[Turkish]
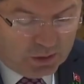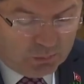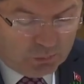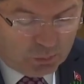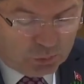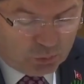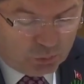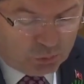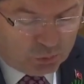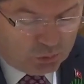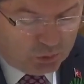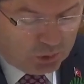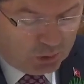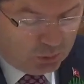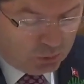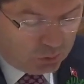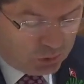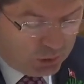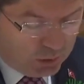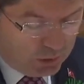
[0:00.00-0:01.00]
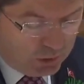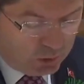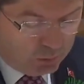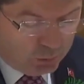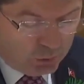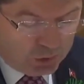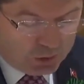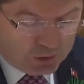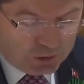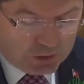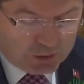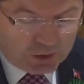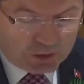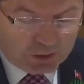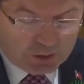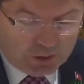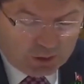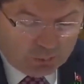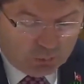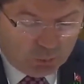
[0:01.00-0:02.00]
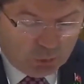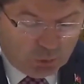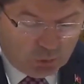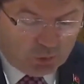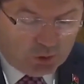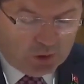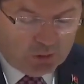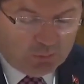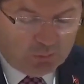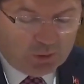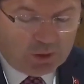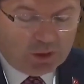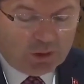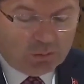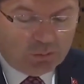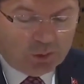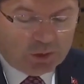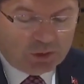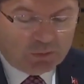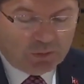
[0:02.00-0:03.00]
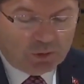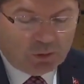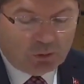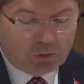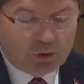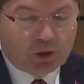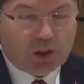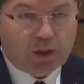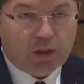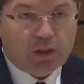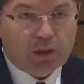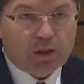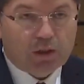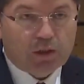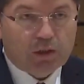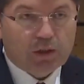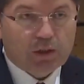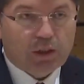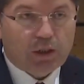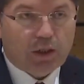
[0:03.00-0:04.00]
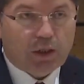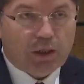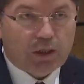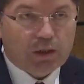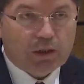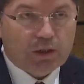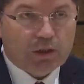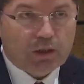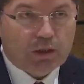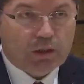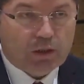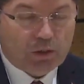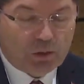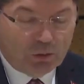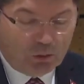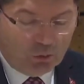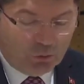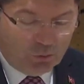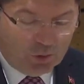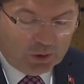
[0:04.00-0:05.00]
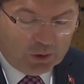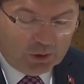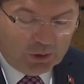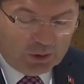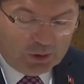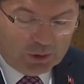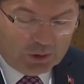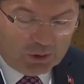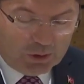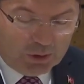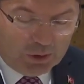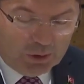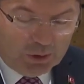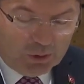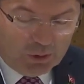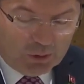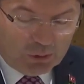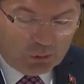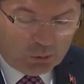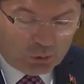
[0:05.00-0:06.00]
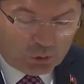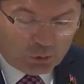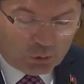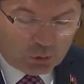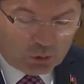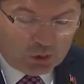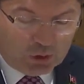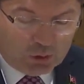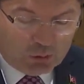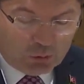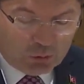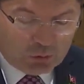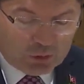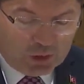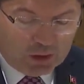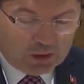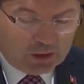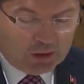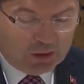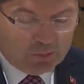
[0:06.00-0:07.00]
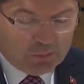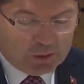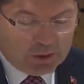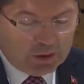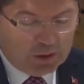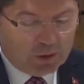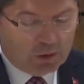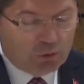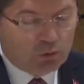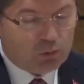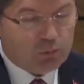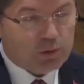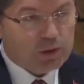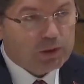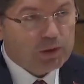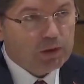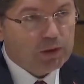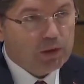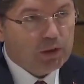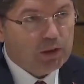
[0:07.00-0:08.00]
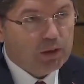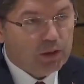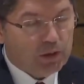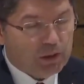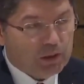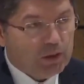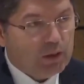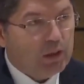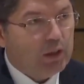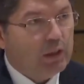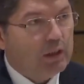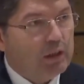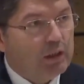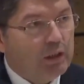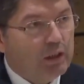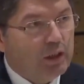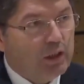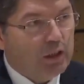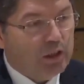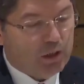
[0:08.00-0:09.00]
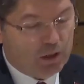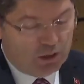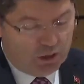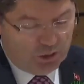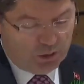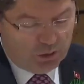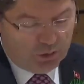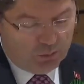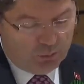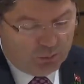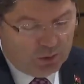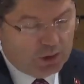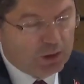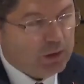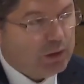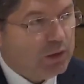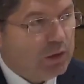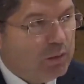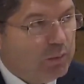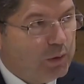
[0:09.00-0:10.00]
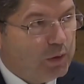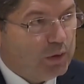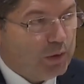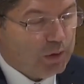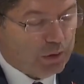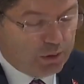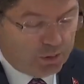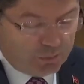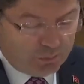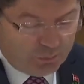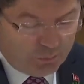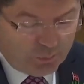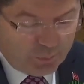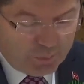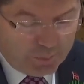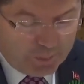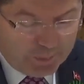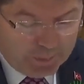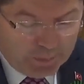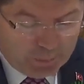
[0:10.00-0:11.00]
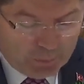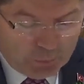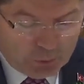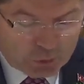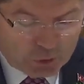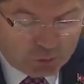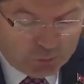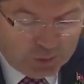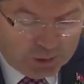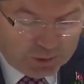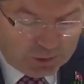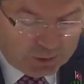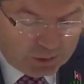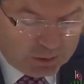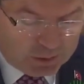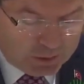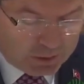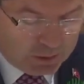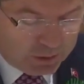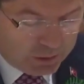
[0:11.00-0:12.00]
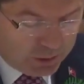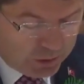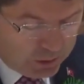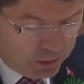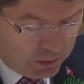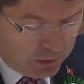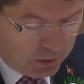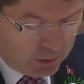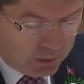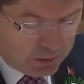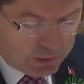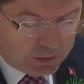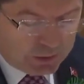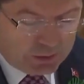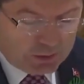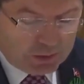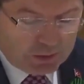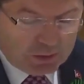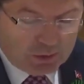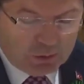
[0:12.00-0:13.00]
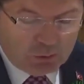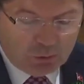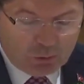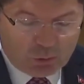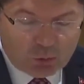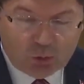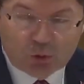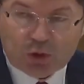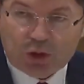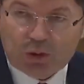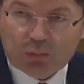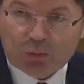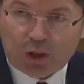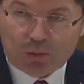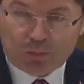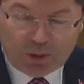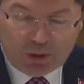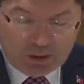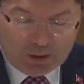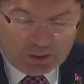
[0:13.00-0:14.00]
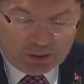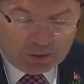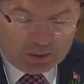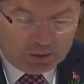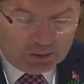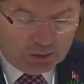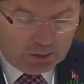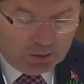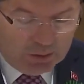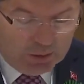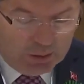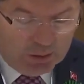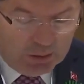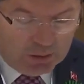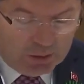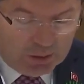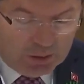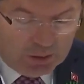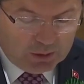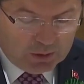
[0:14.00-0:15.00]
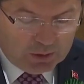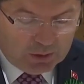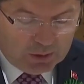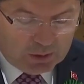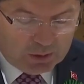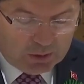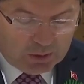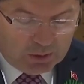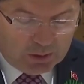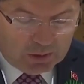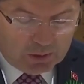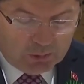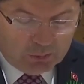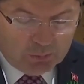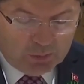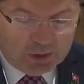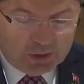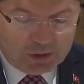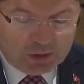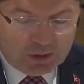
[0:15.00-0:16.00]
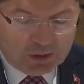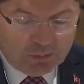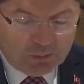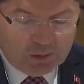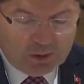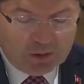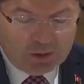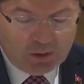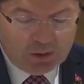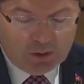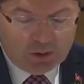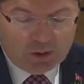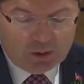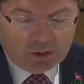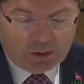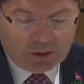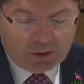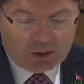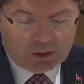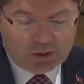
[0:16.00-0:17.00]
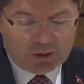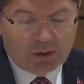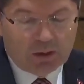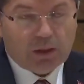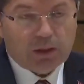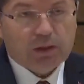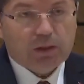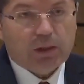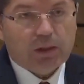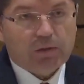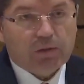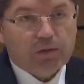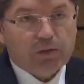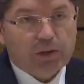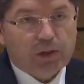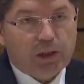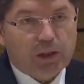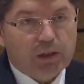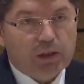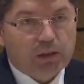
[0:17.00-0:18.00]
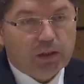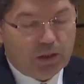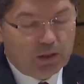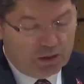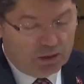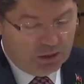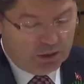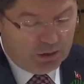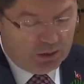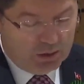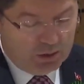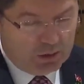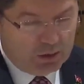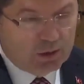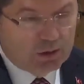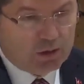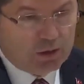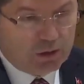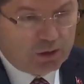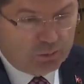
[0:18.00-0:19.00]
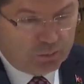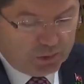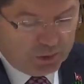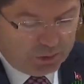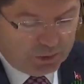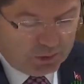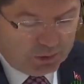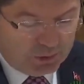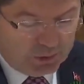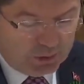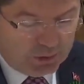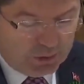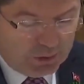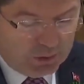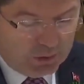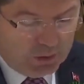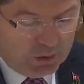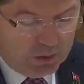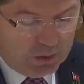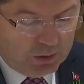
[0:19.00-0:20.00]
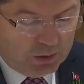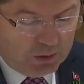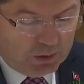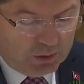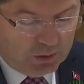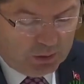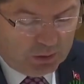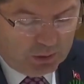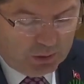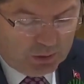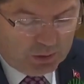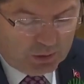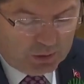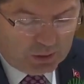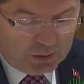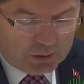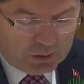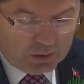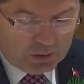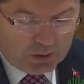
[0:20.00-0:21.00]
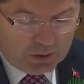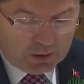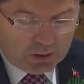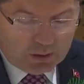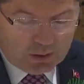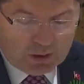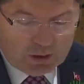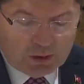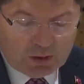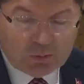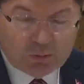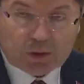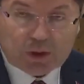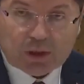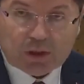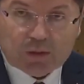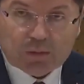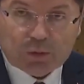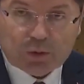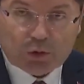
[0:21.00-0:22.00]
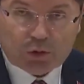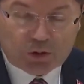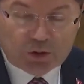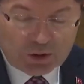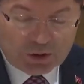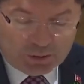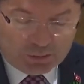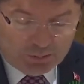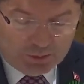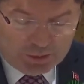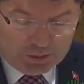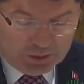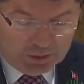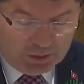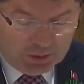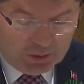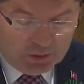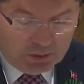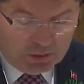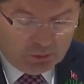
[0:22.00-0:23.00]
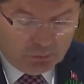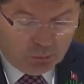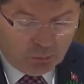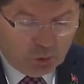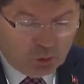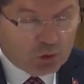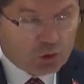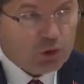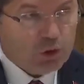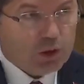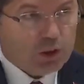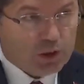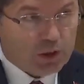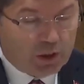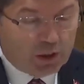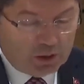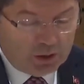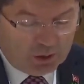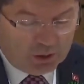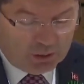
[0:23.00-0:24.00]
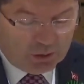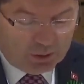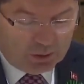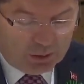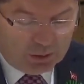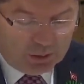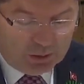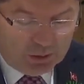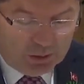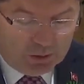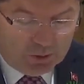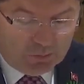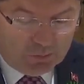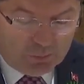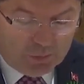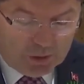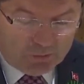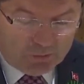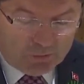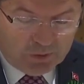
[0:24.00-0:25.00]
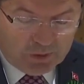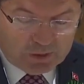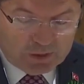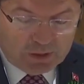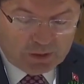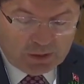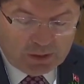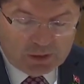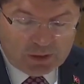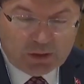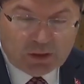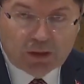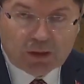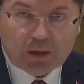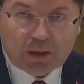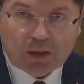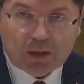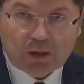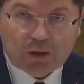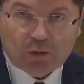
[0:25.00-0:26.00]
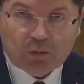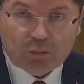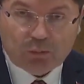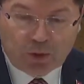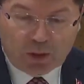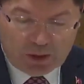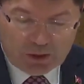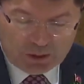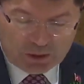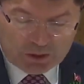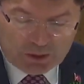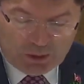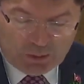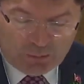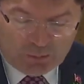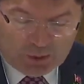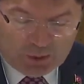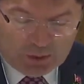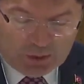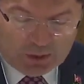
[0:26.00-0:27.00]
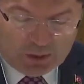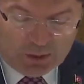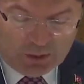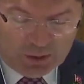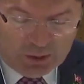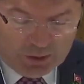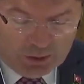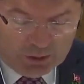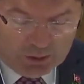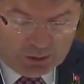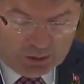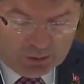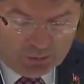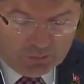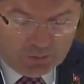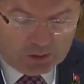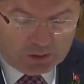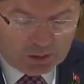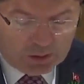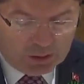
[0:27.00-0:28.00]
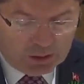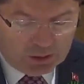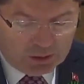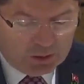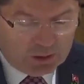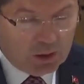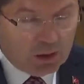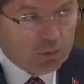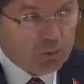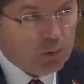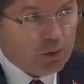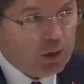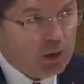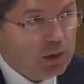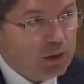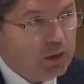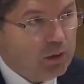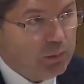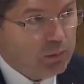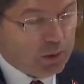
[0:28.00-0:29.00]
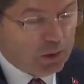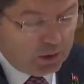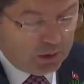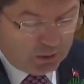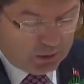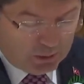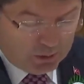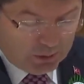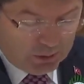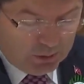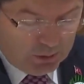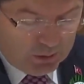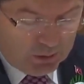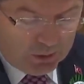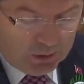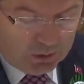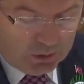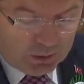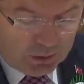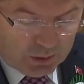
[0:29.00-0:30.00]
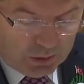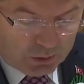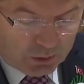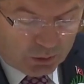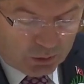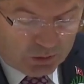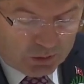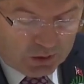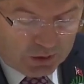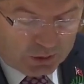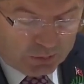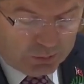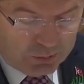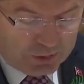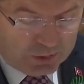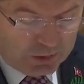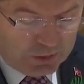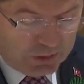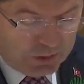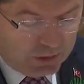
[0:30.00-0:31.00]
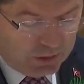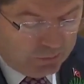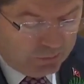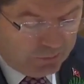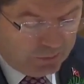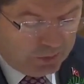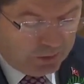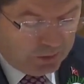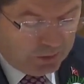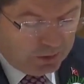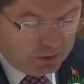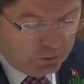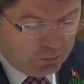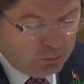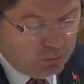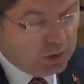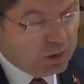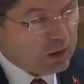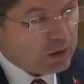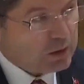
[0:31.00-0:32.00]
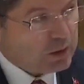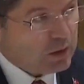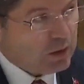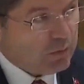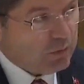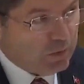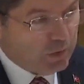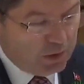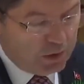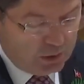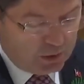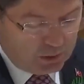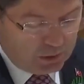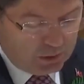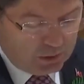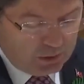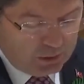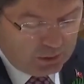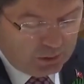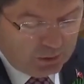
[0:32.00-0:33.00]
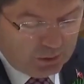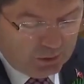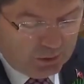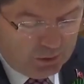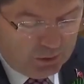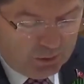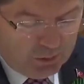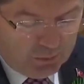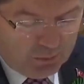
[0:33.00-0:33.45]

İslam hukukunda noterlik müessesesine büyük önem verilmiş ve noterlerin adil, güvenilir, kusurdan uzak kimseler olması gerektiği belirtilmiştir. Osmanlı'da ise kişiler arasındaki hukuki muamelelerin kayıt altına alınma işlemi kadılar tarafından yerine getirilmiştir. Kadılar alım-satım sözleşmesi, borç ikrarları, vakfiye senetleri, bağışlama, rehin, vekaletname, ibra, kira sözleşmesi, kefalet, mirastan feragat,